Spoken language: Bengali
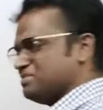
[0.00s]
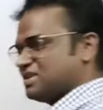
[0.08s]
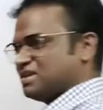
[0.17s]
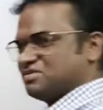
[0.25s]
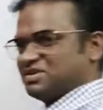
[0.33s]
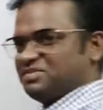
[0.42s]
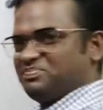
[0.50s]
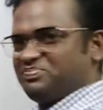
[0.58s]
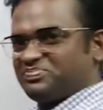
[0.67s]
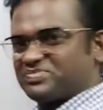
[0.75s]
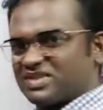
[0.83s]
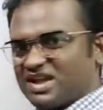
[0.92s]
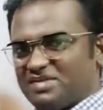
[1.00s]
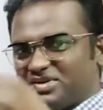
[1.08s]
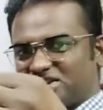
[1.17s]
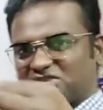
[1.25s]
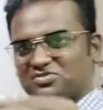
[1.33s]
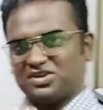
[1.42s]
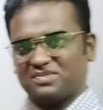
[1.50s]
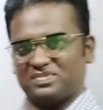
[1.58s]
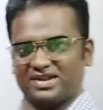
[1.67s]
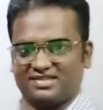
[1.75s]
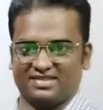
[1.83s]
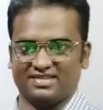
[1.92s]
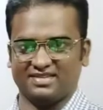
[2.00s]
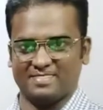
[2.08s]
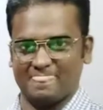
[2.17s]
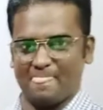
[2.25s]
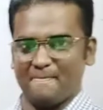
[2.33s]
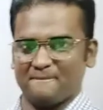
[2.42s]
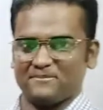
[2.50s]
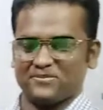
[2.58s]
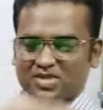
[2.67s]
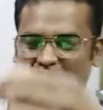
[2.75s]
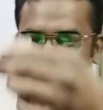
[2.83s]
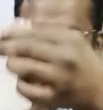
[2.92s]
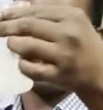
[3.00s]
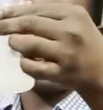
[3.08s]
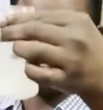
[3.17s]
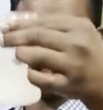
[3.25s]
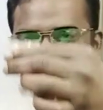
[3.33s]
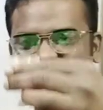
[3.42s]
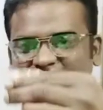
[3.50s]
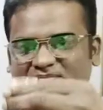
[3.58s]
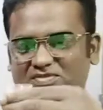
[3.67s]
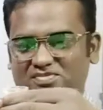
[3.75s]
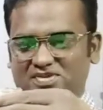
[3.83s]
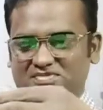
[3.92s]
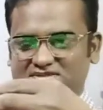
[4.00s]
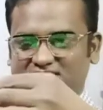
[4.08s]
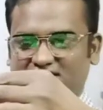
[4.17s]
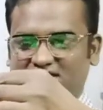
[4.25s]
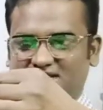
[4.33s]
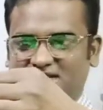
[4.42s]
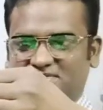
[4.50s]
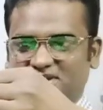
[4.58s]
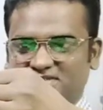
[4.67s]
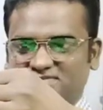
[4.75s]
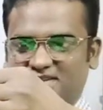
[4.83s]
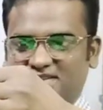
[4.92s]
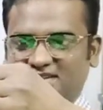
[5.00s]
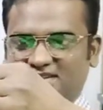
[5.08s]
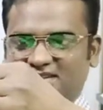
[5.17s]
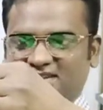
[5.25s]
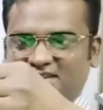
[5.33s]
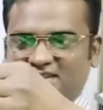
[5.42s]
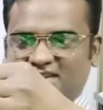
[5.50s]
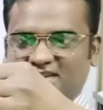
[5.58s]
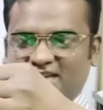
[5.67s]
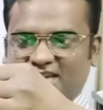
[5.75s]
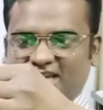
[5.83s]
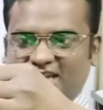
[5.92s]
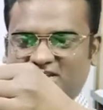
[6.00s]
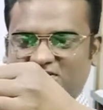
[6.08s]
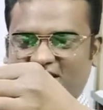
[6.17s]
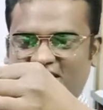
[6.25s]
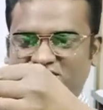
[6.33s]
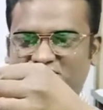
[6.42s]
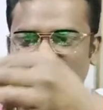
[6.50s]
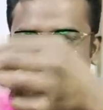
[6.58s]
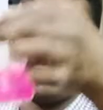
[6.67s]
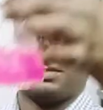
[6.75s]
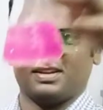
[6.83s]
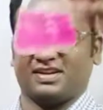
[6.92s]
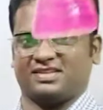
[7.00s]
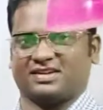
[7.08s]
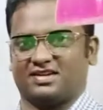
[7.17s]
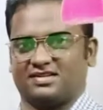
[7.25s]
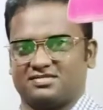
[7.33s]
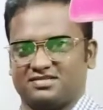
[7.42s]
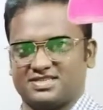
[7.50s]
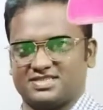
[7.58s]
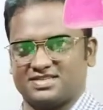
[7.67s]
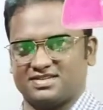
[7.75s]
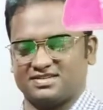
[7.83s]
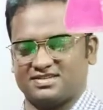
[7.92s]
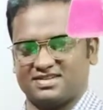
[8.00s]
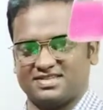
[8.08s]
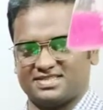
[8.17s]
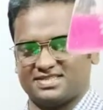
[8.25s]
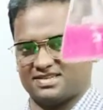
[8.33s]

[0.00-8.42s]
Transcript: কী করি আবার একটু চুনের পানি দিই হুম আবার এটা কিন্তু কালারটা পূর্বের অবস্থায় আবার আসবে এই যে একটু খারিয়ে হওয়ার কারণে এই যে কালার চলে আসছে ঠিক আছে